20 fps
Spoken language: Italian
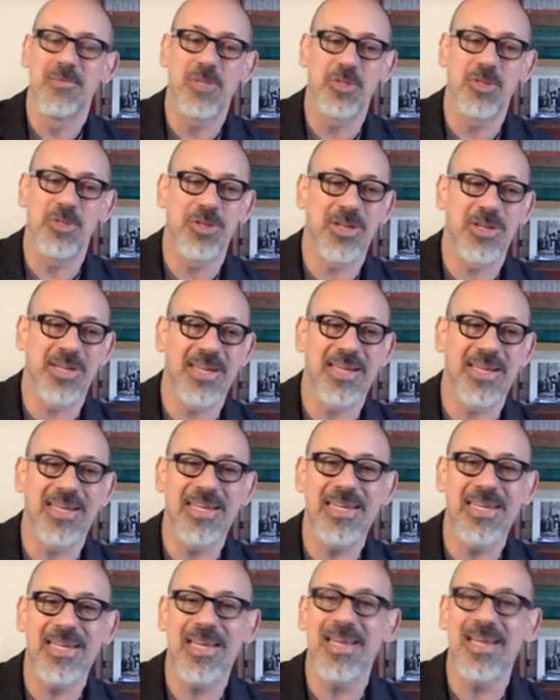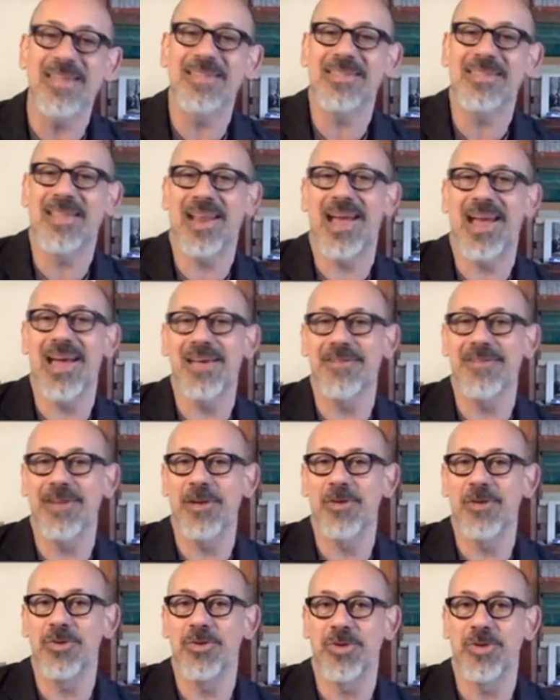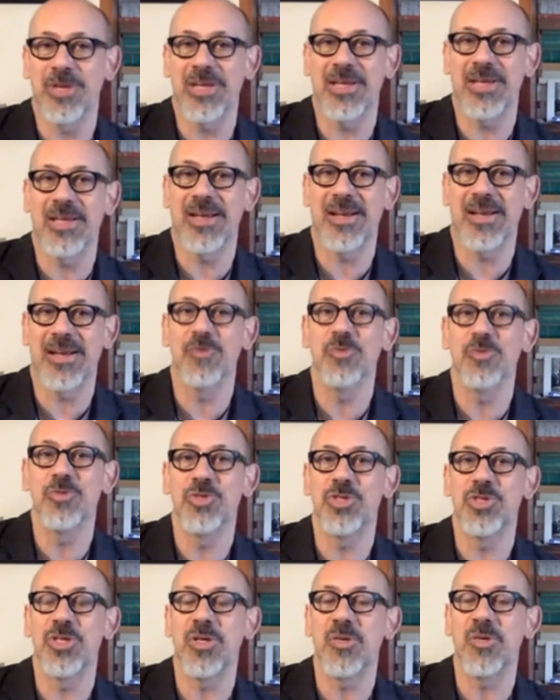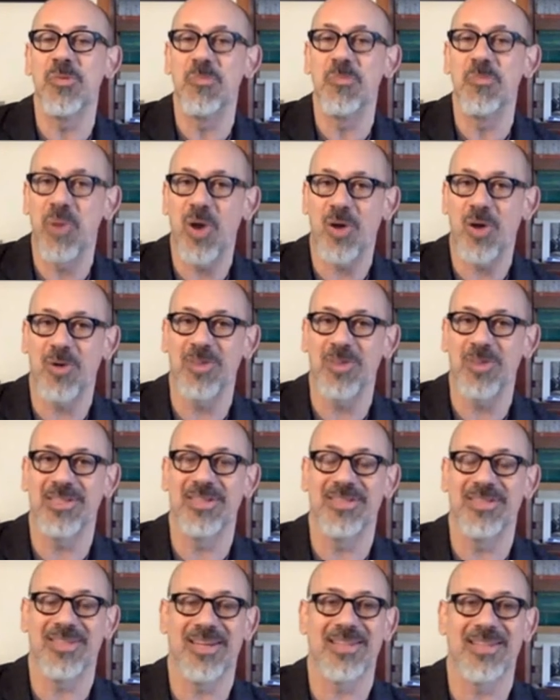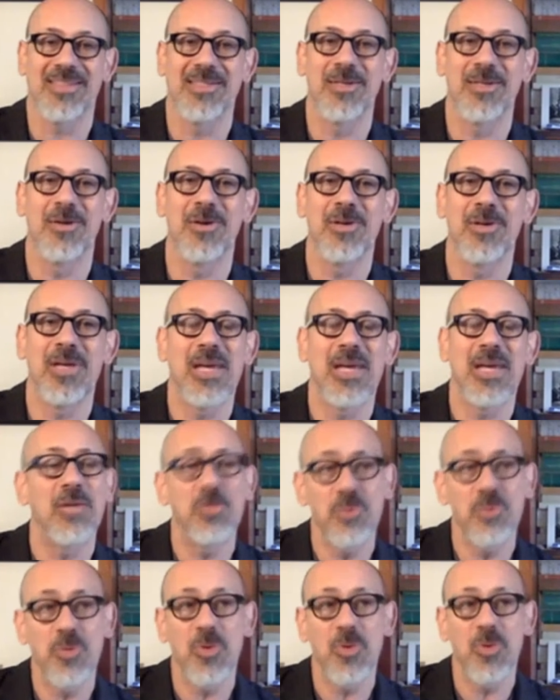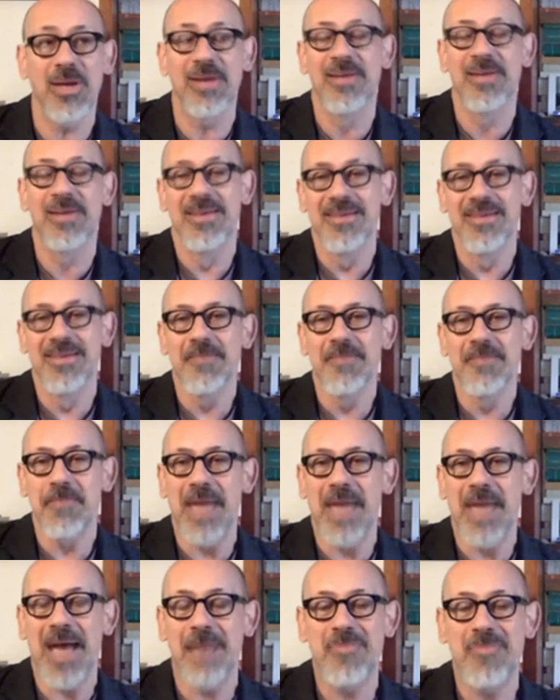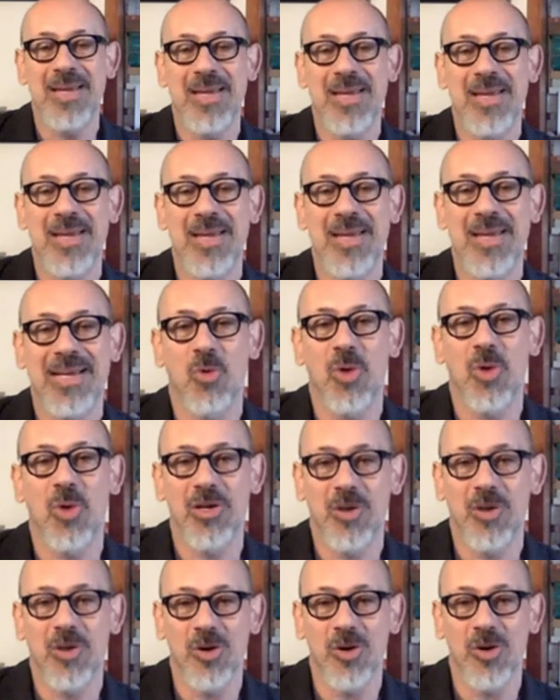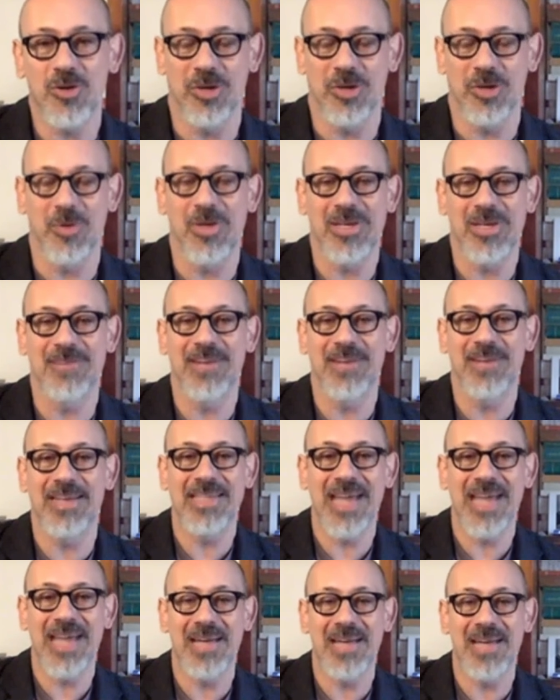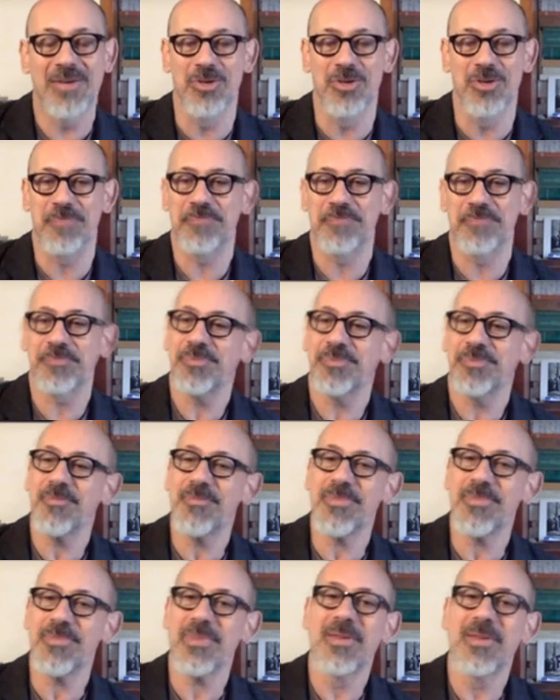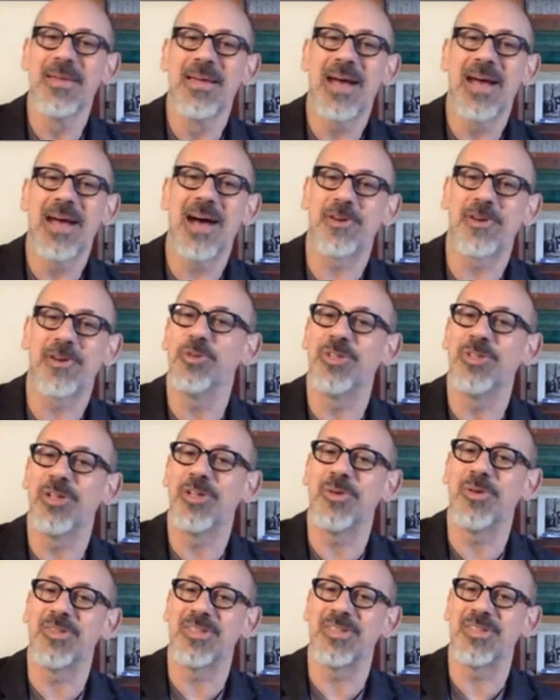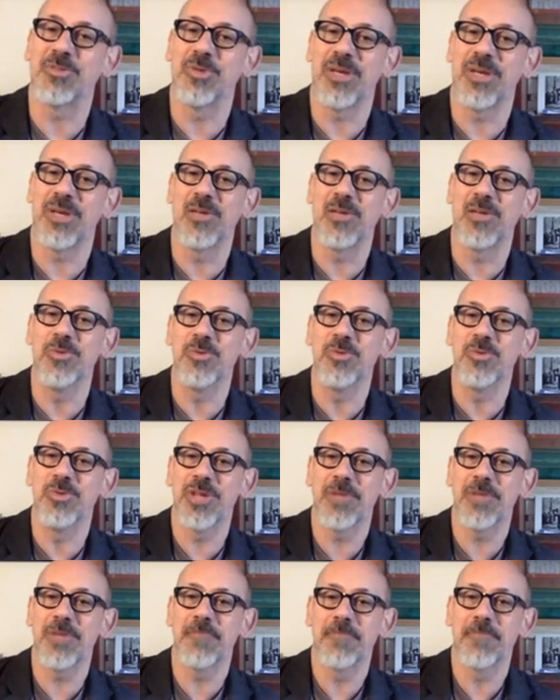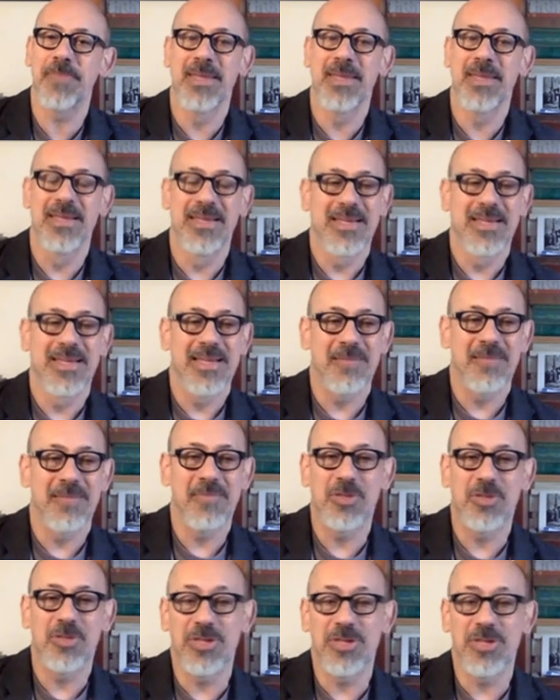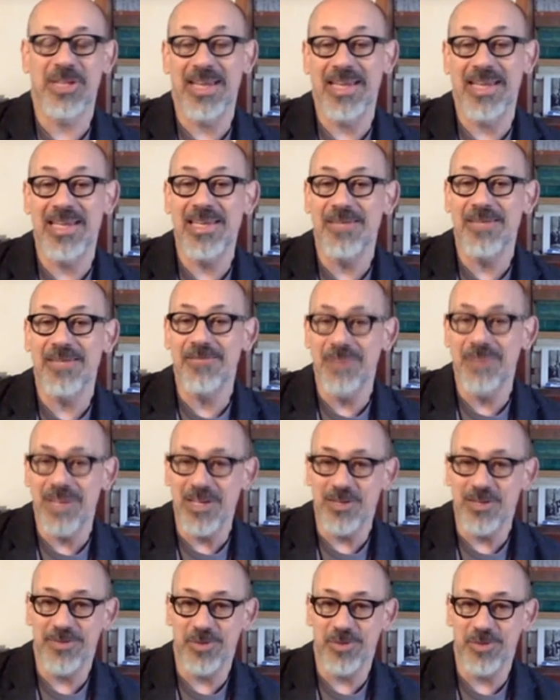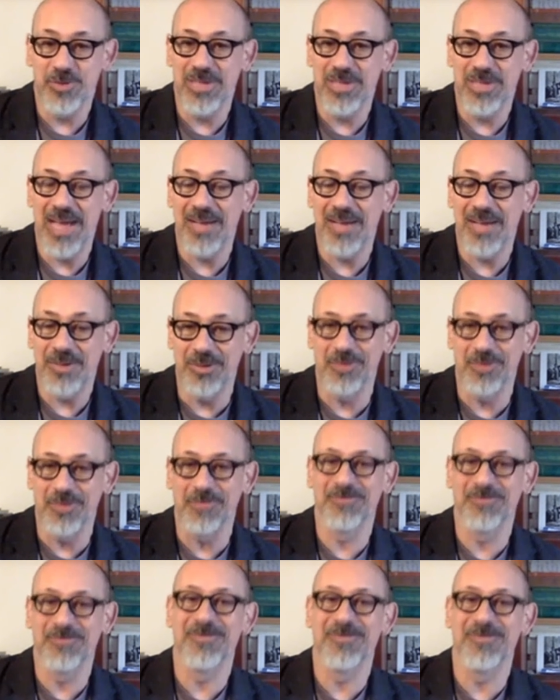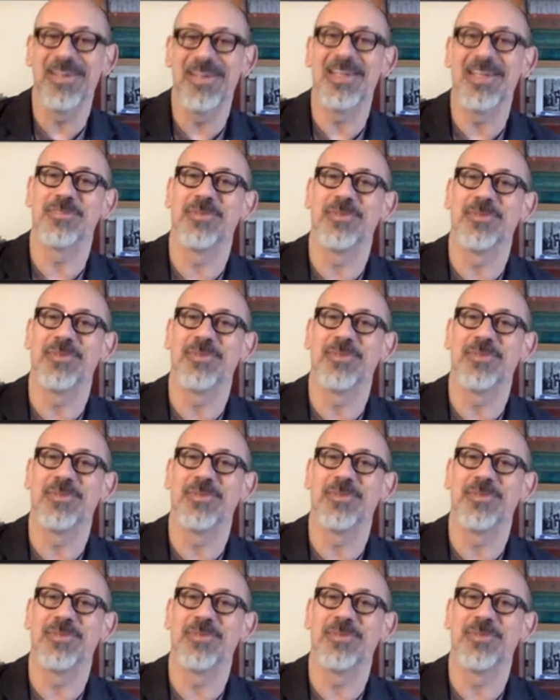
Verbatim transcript: bisogna che chi estrae valore rinunci un po' a questa estrazione e dunque abbia in cambio qualcosa, qualche vantaggio a fronte di questa sua rinuncia. Bisogna che chi viene sfruttato venga